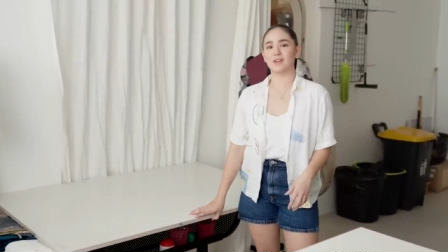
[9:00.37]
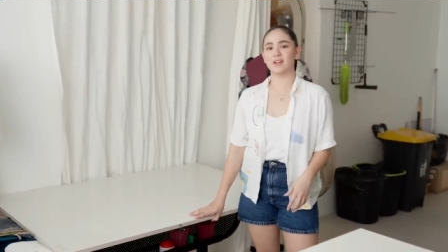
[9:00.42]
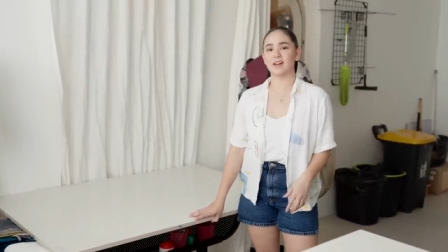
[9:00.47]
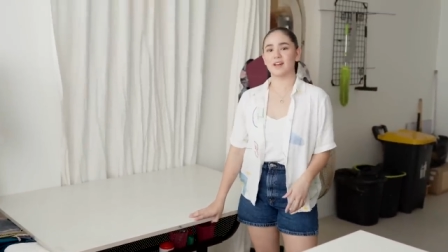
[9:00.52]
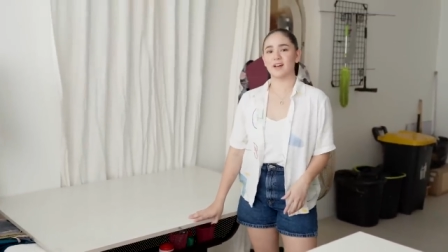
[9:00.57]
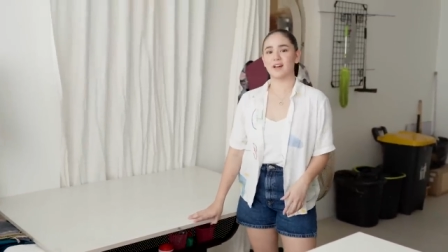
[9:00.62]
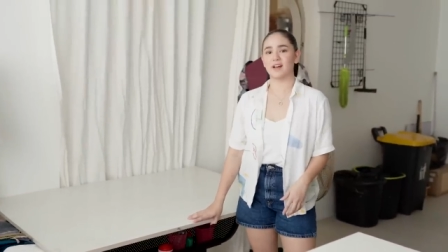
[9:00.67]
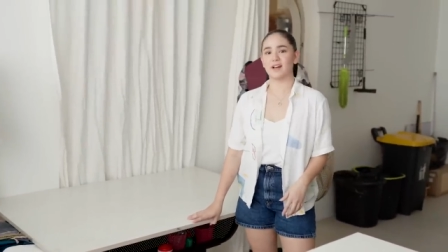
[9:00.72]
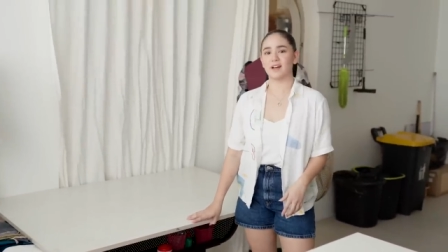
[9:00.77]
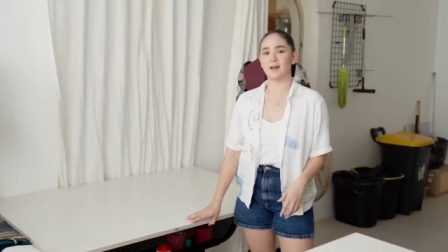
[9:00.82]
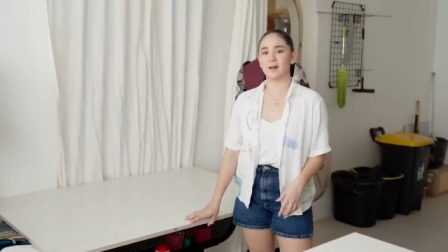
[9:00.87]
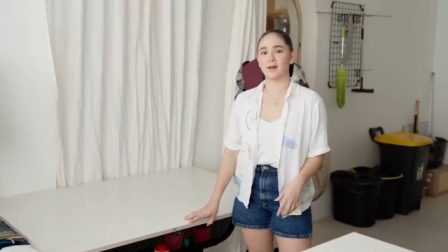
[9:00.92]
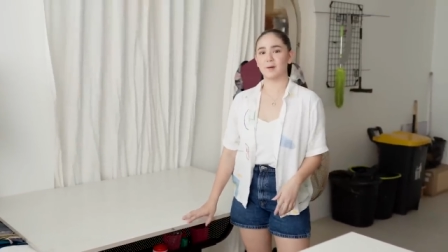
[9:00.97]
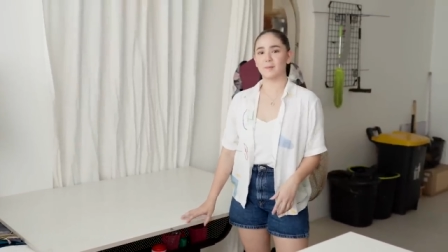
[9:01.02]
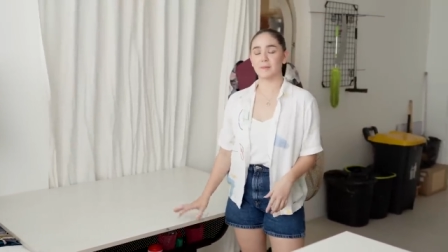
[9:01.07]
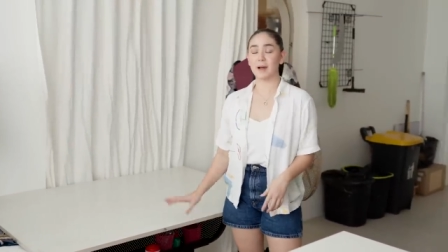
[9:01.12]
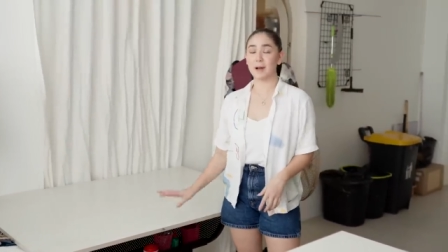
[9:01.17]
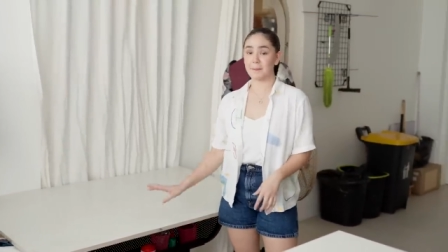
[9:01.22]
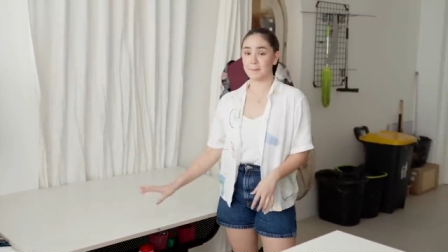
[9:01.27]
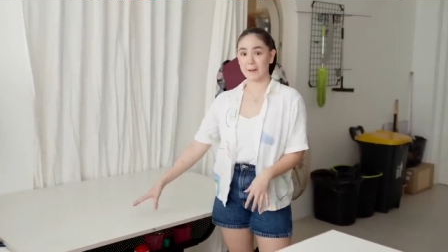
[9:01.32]
na
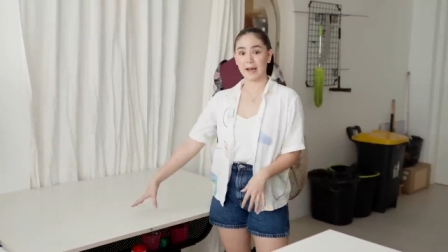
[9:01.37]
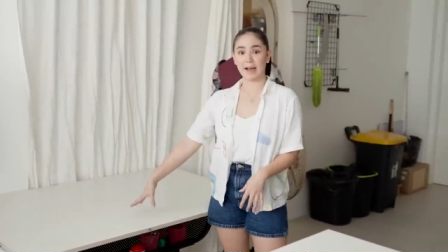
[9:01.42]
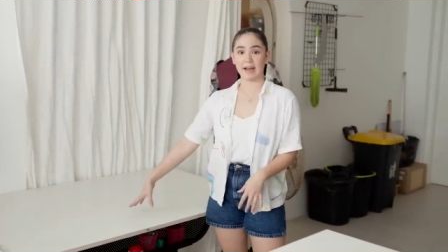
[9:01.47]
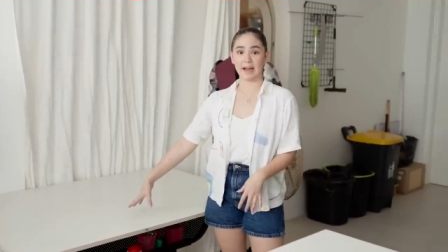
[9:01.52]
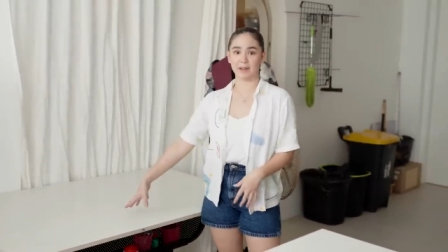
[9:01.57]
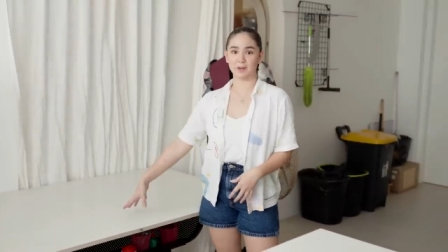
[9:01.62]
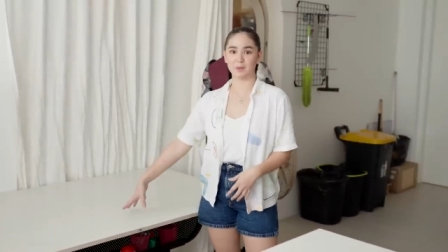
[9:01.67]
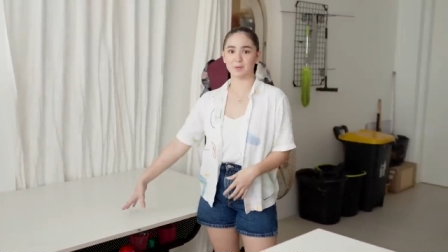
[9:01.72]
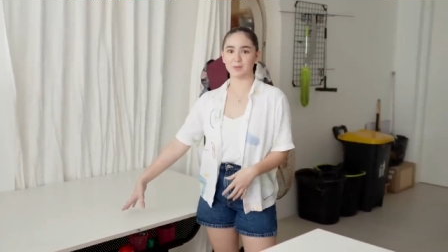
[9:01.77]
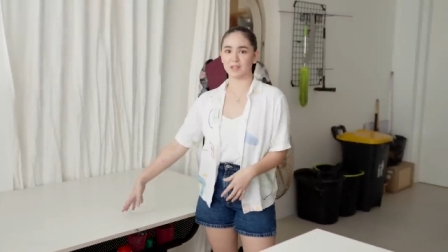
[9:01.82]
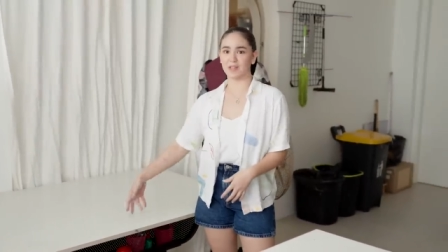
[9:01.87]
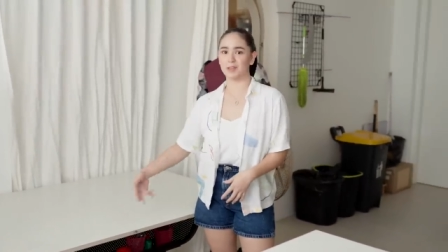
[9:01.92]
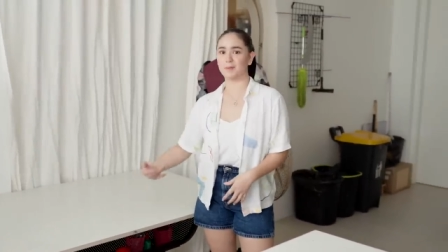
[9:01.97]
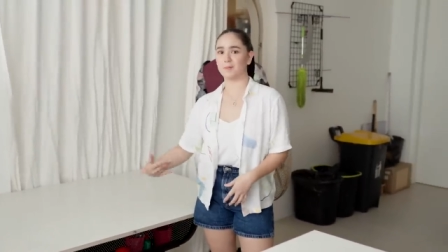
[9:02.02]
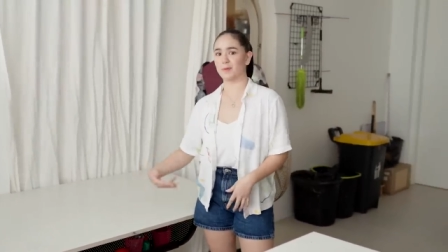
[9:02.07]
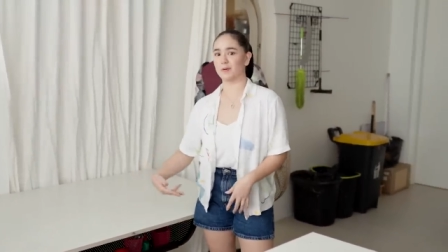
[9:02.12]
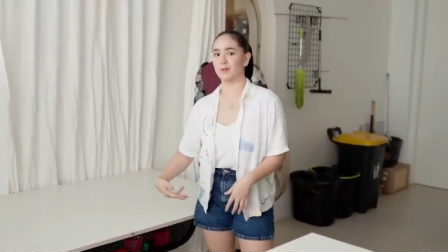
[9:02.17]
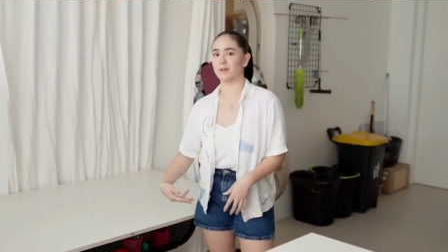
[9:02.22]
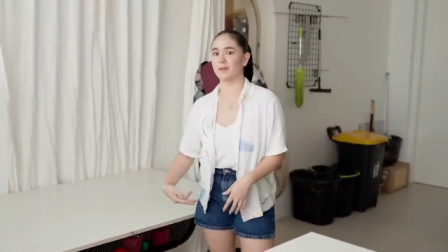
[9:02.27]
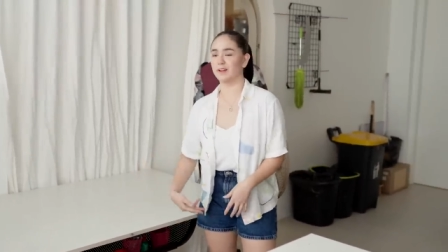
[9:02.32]
mga paa ng
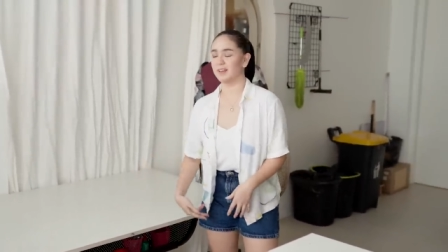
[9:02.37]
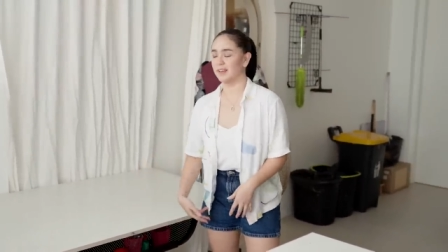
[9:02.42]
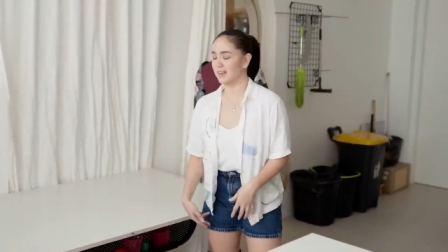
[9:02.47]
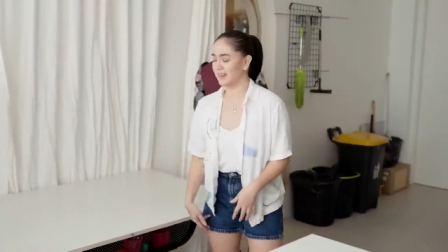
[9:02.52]
table.